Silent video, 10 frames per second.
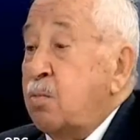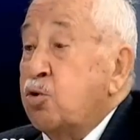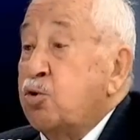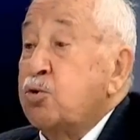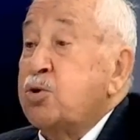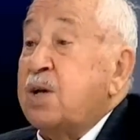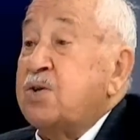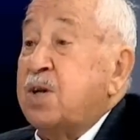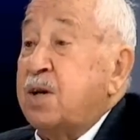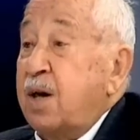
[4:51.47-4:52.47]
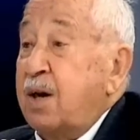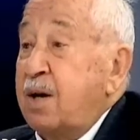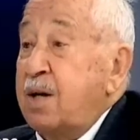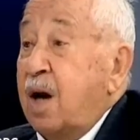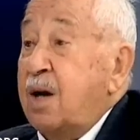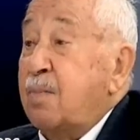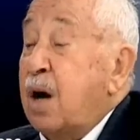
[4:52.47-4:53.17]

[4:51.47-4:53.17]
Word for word: Mahrutat Sarayı yani